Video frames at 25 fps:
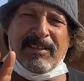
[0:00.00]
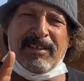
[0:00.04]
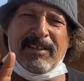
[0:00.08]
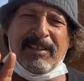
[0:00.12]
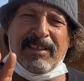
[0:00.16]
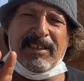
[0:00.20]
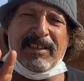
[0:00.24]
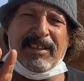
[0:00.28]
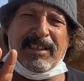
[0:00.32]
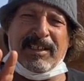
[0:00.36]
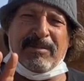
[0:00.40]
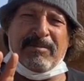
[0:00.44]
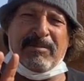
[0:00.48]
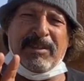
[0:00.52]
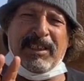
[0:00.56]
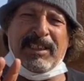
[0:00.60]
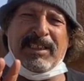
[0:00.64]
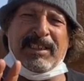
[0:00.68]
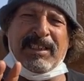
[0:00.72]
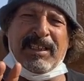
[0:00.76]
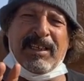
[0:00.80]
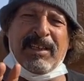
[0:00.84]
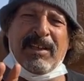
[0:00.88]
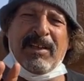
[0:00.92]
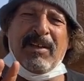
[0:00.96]
سمعتني
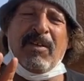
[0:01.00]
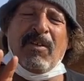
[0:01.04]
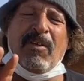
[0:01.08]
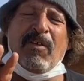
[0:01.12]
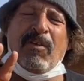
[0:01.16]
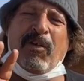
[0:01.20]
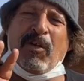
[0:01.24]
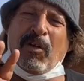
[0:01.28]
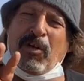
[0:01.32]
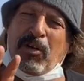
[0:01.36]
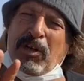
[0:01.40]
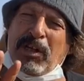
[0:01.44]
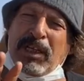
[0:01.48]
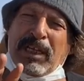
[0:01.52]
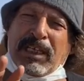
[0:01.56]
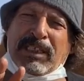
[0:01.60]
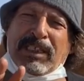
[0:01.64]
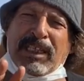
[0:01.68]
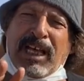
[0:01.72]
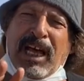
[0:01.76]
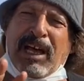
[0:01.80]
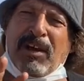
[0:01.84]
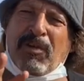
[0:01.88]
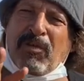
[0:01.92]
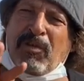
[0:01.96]
فهو
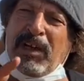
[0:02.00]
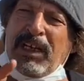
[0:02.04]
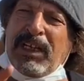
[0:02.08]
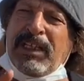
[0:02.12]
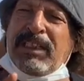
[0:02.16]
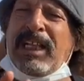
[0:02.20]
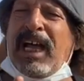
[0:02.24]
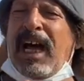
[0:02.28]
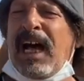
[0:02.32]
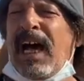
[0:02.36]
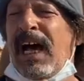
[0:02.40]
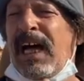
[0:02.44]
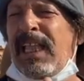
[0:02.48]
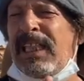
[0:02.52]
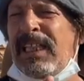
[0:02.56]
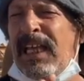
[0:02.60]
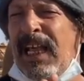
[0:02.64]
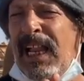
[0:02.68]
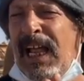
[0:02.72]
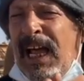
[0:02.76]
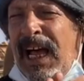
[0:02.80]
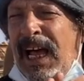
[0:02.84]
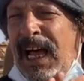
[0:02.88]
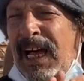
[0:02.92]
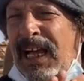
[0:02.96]
اليسار وحده هذه
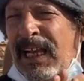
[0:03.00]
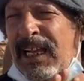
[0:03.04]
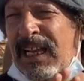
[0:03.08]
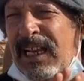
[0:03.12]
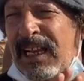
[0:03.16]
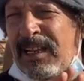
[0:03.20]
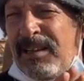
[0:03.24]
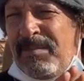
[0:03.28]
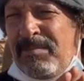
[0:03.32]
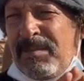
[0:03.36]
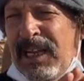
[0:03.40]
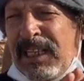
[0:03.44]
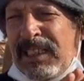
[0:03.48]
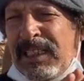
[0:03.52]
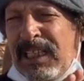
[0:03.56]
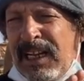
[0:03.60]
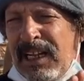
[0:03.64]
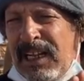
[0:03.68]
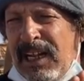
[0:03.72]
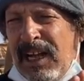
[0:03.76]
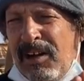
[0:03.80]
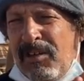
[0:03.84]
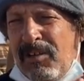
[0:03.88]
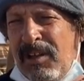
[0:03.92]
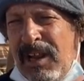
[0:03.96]
العاقرة ما
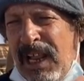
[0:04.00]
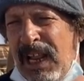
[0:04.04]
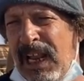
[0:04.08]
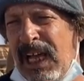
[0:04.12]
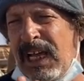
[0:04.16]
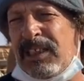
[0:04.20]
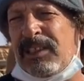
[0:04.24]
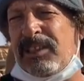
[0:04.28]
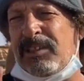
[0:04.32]
تلقى ولا لها طب